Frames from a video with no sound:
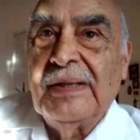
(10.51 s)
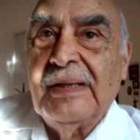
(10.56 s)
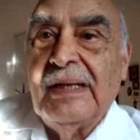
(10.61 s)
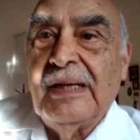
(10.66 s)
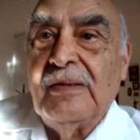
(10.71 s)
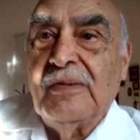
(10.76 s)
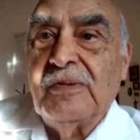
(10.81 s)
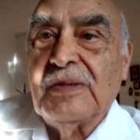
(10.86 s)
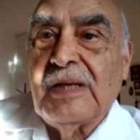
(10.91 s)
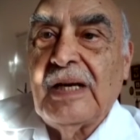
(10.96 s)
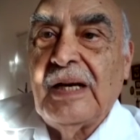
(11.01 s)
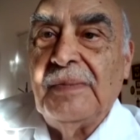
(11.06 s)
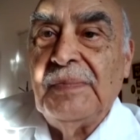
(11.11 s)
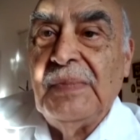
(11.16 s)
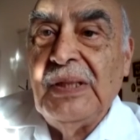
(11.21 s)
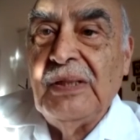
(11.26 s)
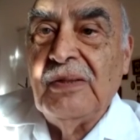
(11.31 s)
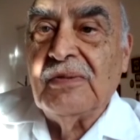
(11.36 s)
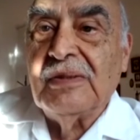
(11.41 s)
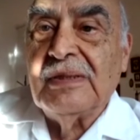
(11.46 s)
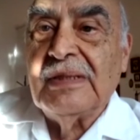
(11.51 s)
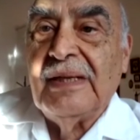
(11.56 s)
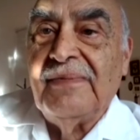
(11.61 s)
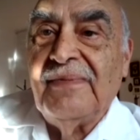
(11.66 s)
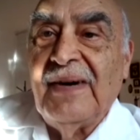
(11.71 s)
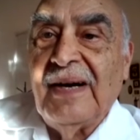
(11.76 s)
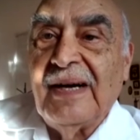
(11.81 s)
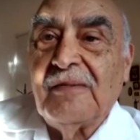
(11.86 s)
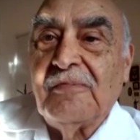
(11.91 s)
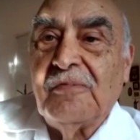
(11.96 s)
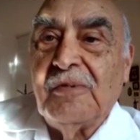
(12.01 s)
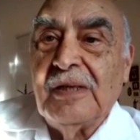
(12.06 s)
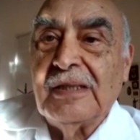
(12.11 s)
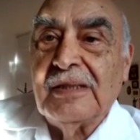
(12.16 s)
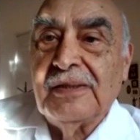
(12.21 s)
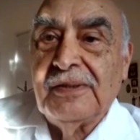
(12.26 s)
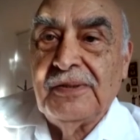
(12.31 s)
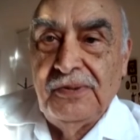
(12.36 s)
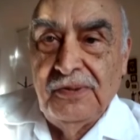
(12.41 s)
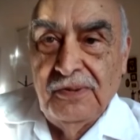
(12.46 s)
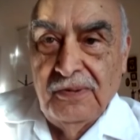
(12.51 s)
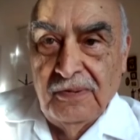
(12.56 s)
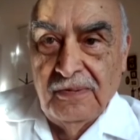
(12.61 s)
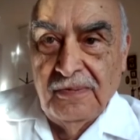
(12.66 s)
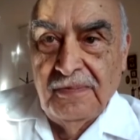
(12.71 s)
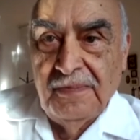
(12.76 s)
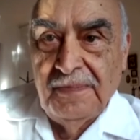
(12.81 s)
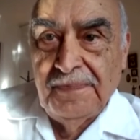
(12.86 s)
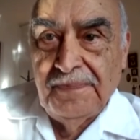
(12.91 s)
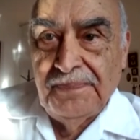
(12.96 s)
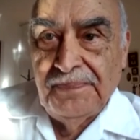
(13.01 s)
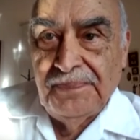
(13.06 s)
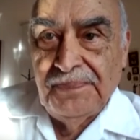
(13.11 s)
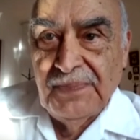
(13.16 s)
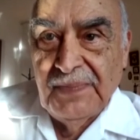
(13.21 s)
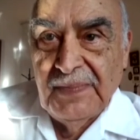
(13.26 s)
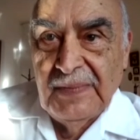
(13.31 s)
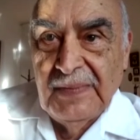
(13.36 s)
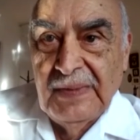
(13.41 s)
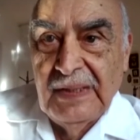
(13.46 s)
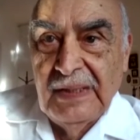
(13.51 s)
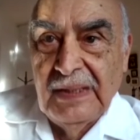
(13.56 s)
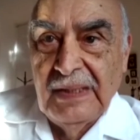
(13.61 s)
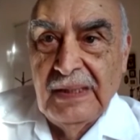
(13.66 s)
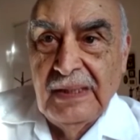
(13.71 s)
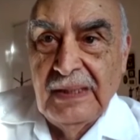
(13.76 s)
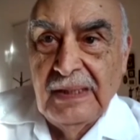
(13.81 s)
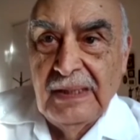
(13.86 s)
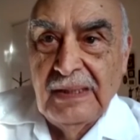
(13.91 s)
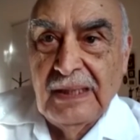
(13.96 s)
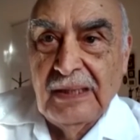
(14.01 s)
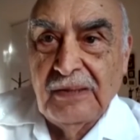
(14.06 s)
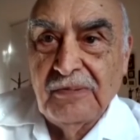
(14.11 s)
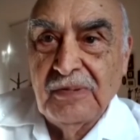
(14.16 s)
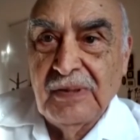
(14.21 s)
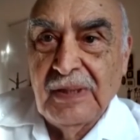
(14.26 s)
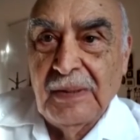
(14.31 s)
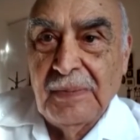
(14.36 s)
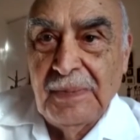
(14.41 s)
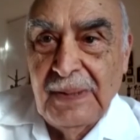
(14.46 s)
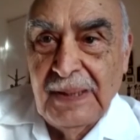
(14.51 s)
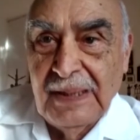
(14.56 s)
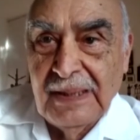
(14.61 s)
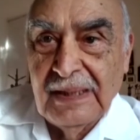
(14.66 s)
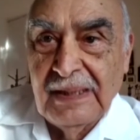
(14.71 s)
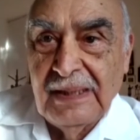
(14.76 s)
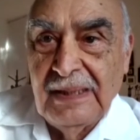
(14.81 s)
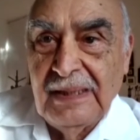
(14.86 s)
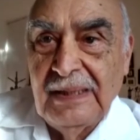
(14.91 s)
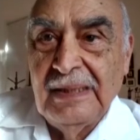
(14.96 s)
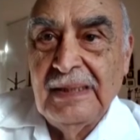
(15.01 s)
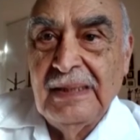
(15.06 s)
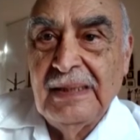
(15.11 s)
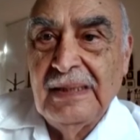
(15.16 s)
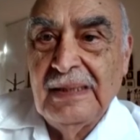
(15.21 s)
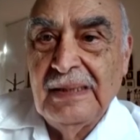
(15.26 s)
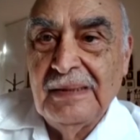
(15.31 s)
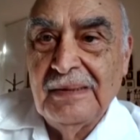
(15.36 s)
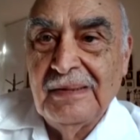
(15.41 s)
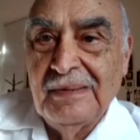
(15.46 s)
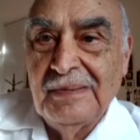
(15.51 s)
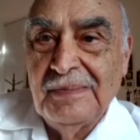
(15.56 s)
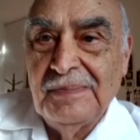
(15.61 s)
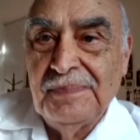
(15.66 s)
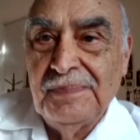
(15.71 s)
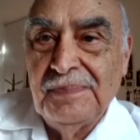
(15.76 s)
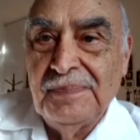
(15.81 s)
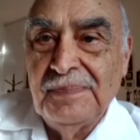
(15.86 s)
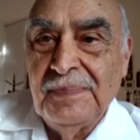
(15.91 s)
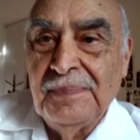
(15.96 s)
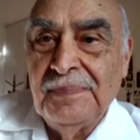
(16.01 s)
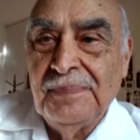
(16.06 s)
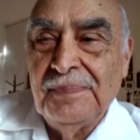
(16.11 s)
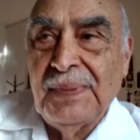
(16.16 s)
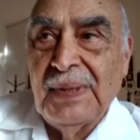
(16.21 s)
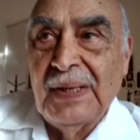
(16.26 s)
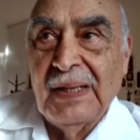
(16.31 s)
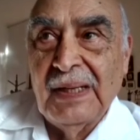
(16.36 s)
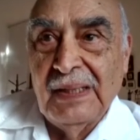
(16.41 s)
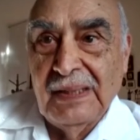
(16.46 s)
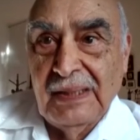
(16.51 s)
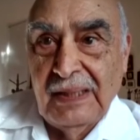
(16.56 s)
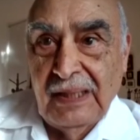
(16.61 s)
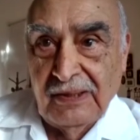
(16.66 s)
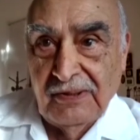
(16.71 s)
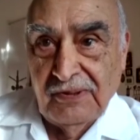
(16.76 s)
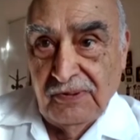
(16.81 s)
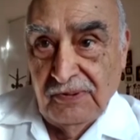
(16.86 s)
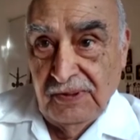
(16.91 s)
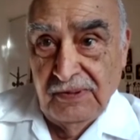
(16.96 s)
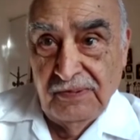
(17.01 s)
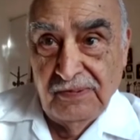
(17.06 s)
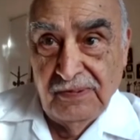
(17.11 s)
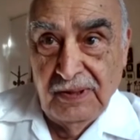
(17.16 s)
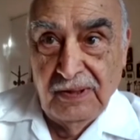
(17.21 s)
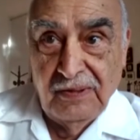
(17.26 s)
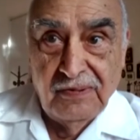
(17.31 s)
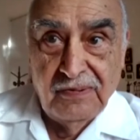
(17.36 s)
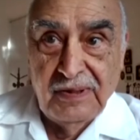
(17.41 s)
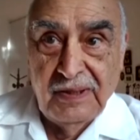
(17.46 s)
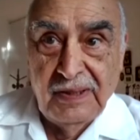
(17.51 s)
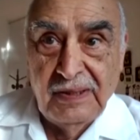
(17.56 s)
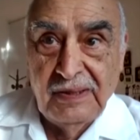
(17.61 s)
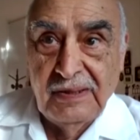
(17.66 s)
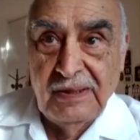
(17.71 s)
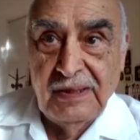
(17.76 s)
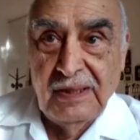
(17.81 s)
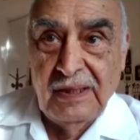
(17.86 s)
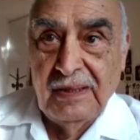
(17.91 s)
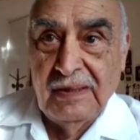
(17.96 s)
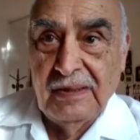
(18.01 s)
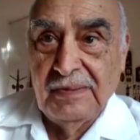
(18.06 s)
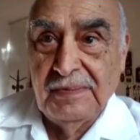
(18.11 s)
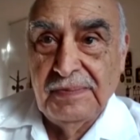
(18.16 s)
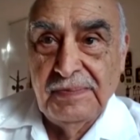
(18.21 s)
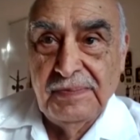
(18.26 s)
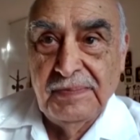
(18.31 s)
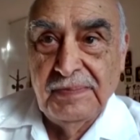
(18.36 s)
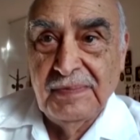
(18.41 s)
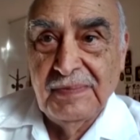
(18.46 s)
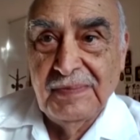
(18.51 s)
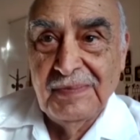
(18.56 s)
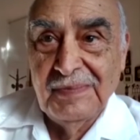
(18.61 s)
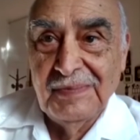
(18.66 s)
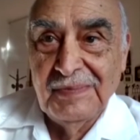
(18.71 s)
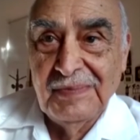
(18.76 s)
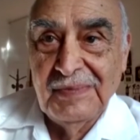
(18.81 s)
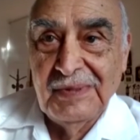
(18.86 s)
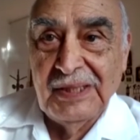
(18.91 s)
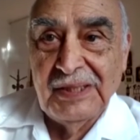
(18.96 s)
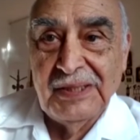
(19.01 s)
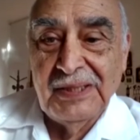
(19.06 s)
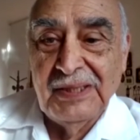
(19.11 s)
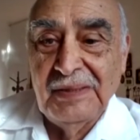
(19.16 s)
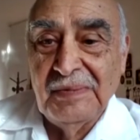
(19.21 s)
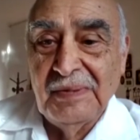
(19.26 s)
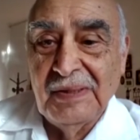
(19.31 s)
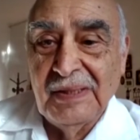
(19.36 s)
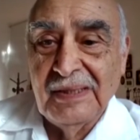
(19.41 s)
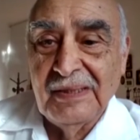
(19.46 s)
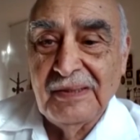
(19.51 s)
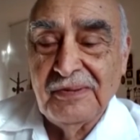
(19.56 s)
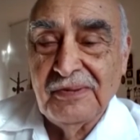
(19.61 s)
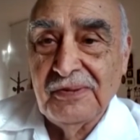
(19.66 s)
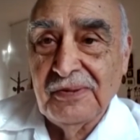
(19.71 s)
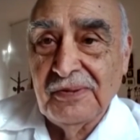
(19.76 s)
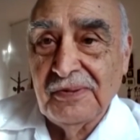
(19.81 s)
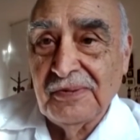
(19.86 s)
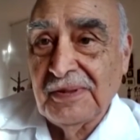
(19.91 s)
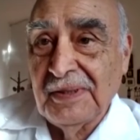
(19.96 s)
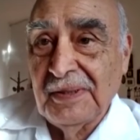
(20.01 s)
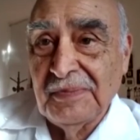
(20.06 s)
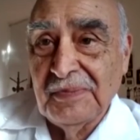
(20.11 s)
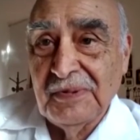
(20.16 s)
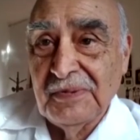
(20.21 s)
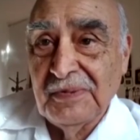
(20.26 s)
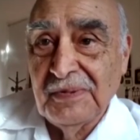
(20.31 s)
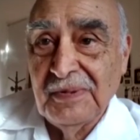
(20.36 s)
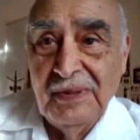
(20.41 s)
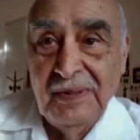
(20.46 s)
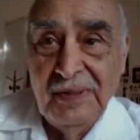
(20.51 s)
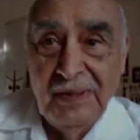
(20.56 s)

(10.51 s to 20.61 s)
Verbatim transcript: que los caminos de evacuación de Laguna Verde, para el caso de una urgencia terrible que todos hemos